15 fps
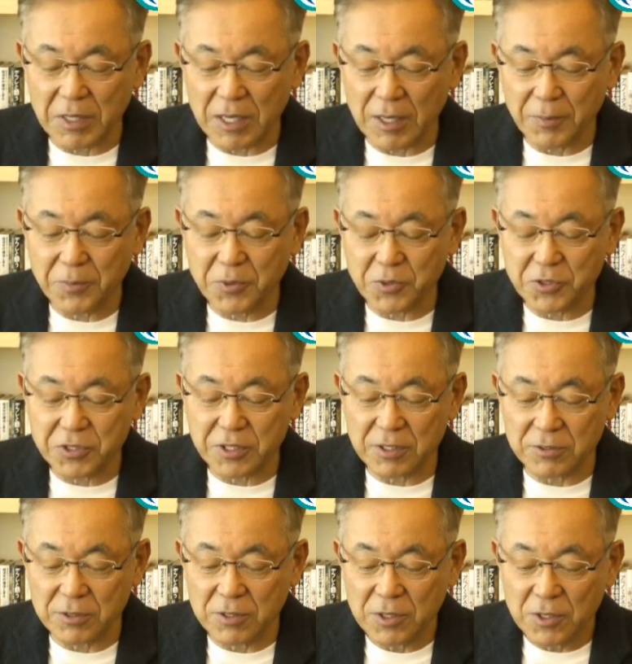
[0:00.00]
発表してい
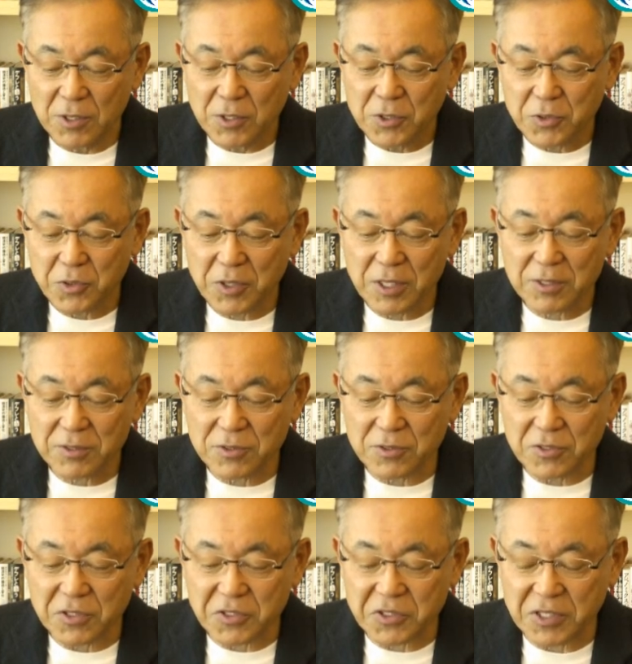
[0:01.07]
るトラック
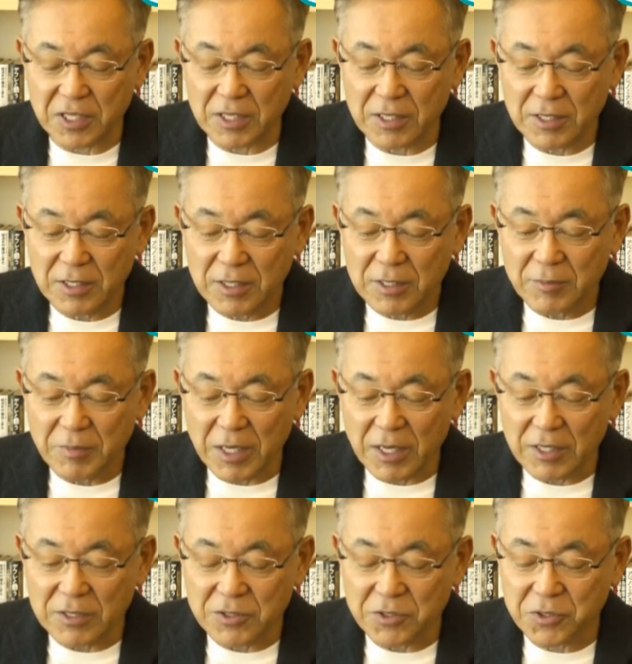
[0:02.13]
のですね
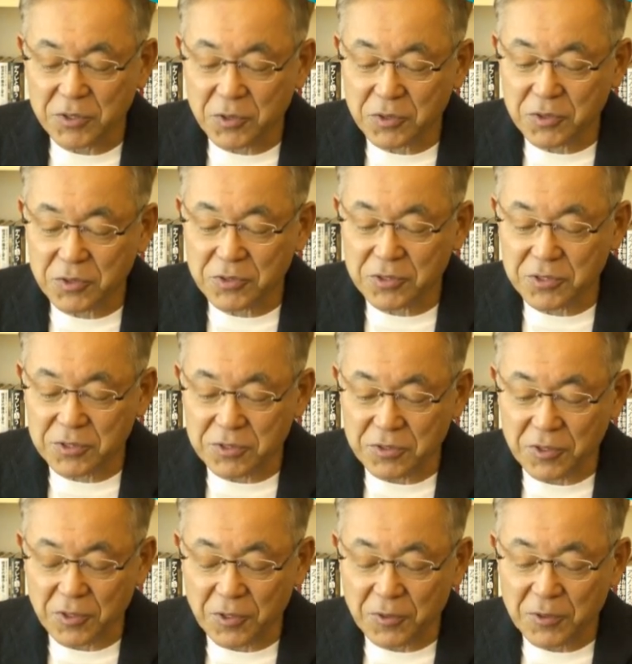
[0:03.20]
輸送トン数
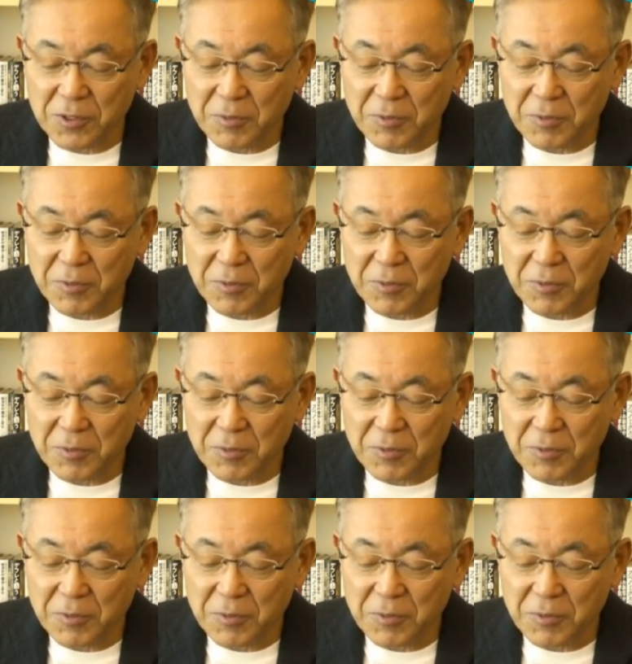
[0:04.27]
の